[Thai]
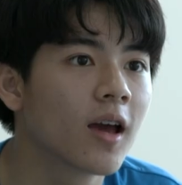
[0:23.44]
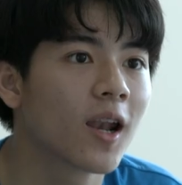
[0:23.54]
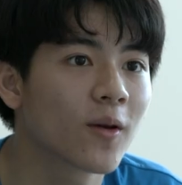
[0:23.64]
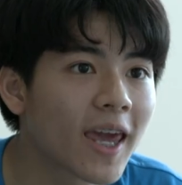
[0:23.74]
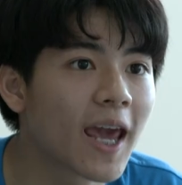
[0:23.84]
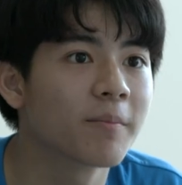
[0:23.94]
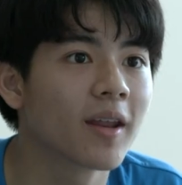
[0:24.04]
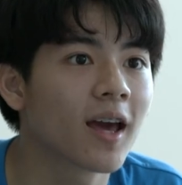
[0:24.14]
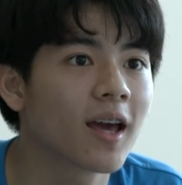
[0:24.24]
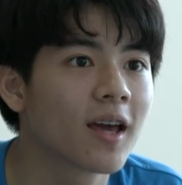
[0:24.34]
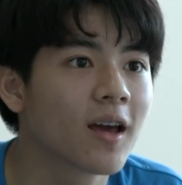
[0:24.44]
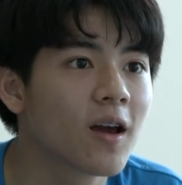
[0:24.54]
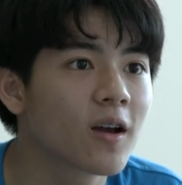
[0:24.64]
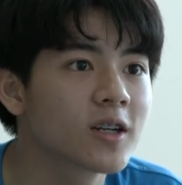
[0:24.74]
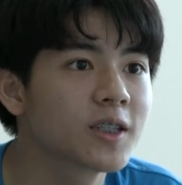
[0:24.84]
แล้วเกมเนี้ย
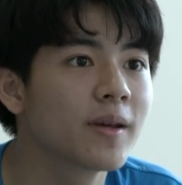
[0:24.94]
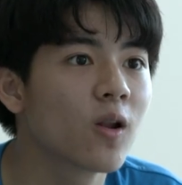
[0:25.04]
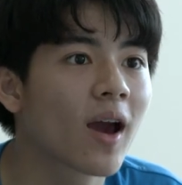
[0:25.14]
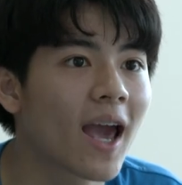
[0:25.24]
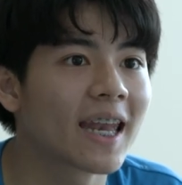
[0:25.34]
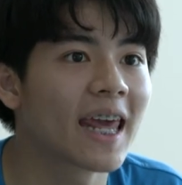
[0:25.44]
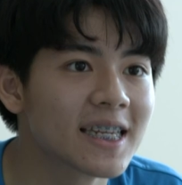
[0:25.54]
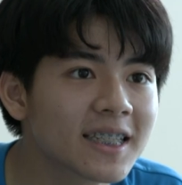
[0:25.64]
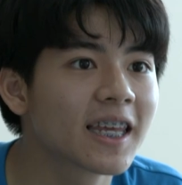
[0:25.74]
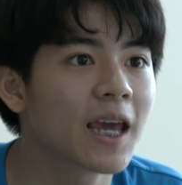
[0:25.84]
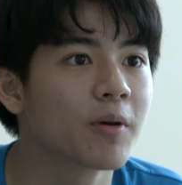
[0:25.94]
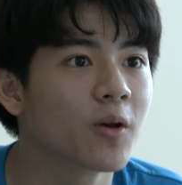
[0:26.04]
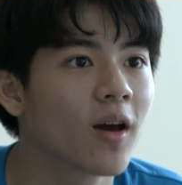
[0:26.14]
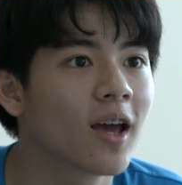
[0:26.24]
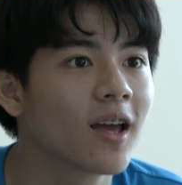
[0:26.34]
ก็จะมีลงแข่งในเอเชียนเกมอีก
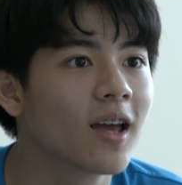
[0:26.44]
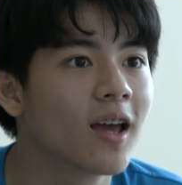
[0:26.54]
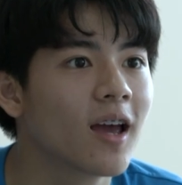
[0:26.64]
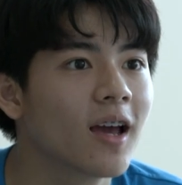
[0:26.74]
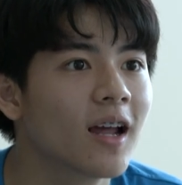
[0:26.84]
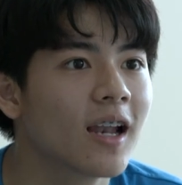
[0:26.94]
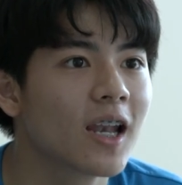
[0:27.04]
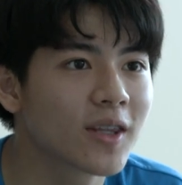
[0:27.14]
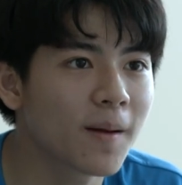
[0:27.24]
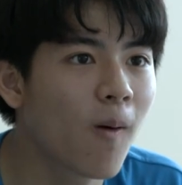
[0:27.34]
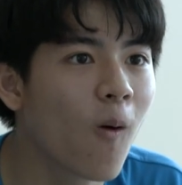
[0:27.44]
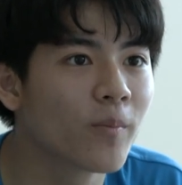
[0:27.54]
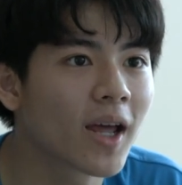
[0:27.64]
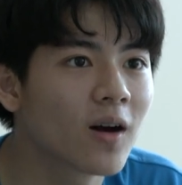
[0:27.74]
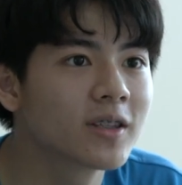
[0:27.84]
ด้วย แล้วถ้าผม
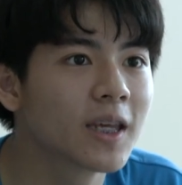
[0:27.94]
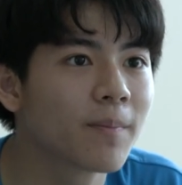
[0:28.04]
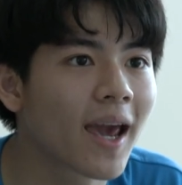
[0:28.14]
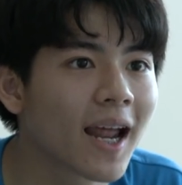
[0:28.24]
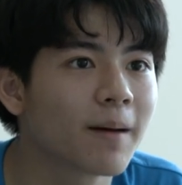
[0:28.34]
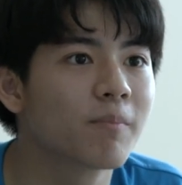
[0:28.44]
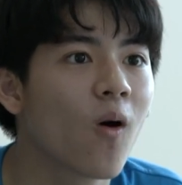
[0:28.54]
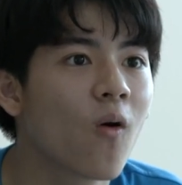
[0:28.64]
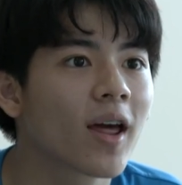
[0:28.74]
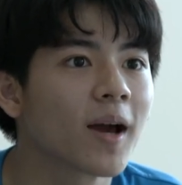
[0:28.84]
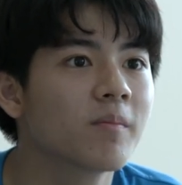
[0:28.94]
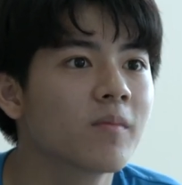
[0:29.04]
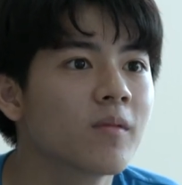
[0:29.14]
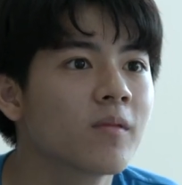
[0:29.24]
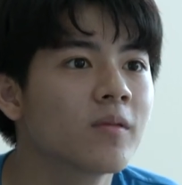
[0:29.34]
ได้เข้าทีมไปแข่งระดับโลกนะครับ
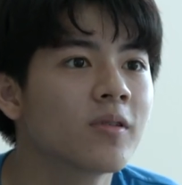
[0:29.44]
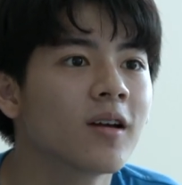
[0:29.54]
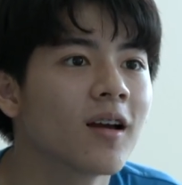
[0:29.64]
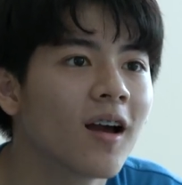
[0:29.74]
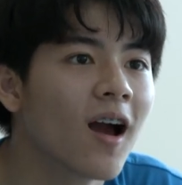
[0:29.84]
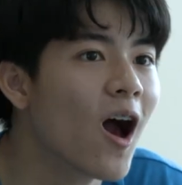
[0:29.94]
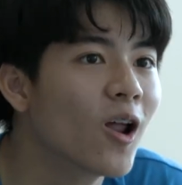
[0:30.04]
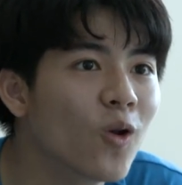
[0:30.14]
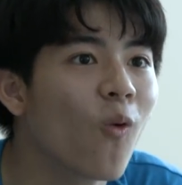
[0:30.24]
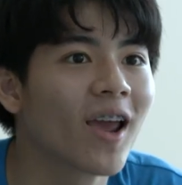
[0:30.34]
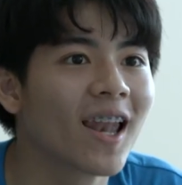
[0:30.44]
รวย